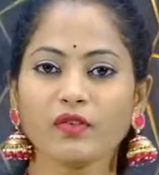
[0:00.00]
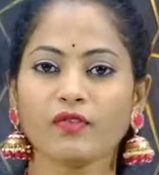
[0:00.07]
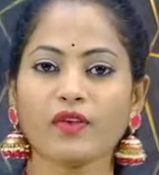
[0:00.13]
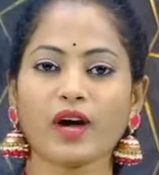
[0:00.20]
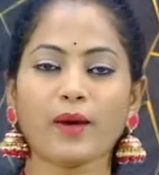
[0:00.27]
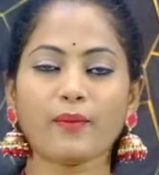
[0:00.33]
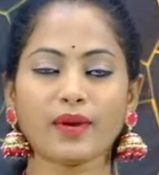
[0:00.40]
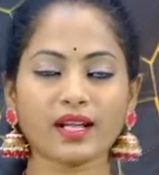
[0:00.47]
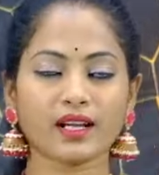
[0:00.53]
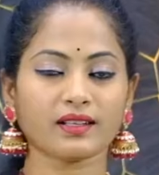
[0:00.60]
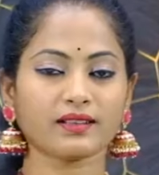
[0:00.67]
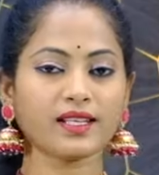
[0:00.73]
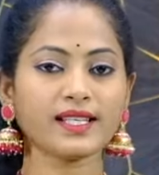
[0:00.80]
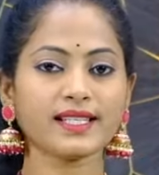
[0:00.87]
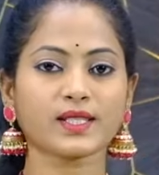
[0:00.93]
ఫ్యాబ్రిక్
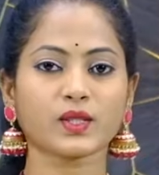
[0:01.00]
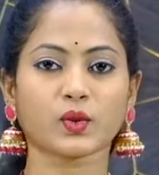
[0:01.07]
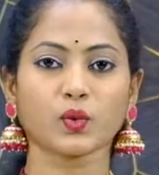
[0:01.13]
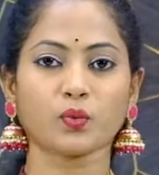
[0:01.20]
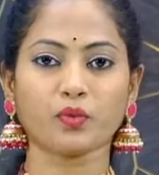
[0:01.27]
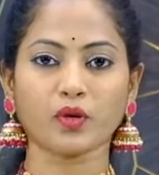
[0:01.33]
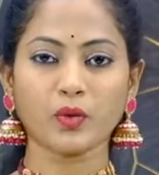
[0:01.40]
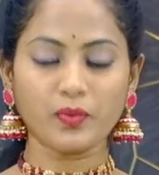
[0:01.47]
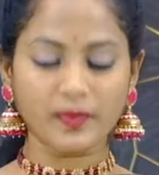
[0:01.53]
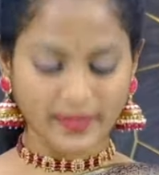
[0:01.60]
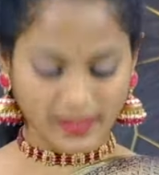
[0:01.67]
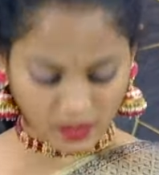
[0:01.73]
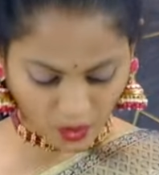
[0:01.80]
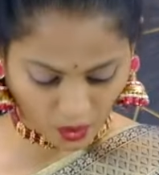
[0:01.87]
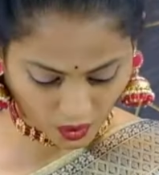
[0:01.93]
అయితే సూపర్
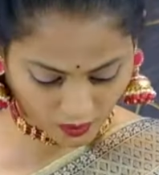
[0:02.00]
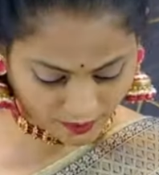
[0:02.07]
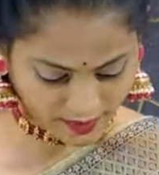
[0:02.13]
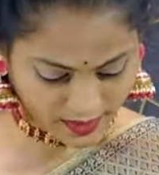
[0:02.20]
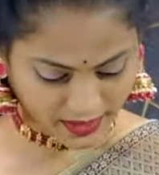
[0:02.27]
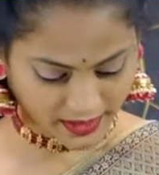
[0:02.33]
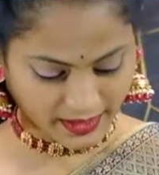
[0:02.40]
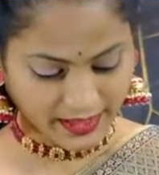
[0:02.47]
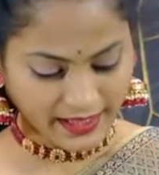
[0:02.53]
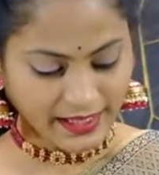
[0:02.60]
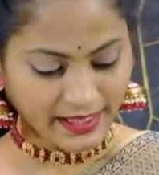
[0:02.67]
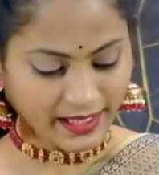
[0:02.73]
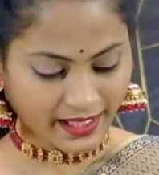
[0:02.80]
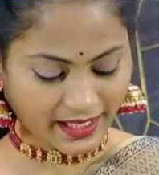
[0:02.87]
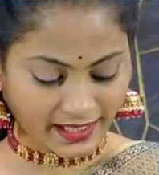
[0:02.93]
సాఫ్ట్
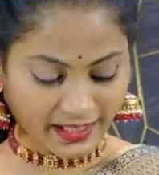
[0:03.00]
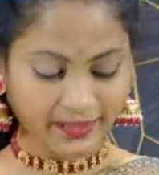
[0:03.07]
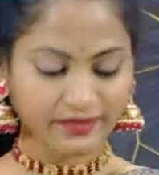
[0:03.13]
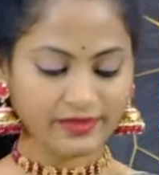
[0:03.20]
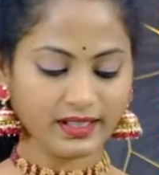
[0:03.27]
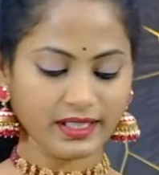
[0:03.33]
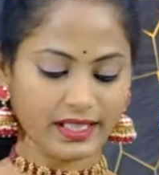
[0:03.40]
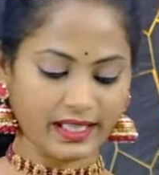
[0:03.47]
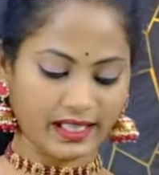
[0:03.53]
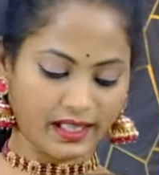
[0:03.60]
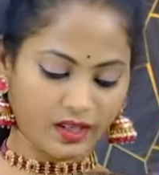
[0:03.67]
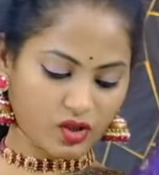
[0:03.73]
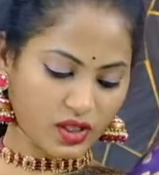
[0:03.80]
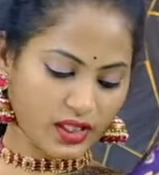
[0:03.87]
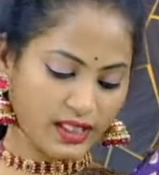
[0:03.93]
కలర్ఫుల్
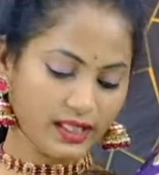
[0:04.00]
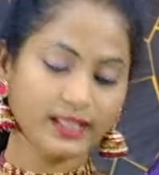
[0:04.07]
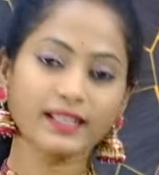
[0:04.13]
కలెక్షన్